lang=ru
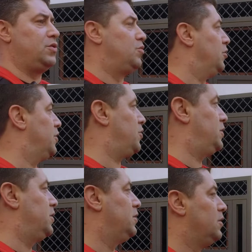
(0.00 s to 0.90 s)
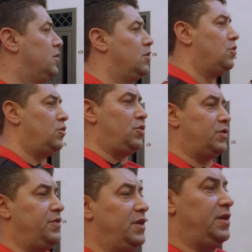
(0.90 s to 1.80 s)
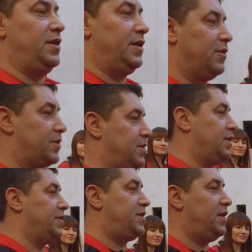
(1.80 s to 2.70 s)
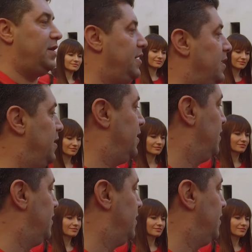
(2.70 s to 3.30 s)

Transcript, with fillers: народ, у него две религии. Вот смотрите, все религии,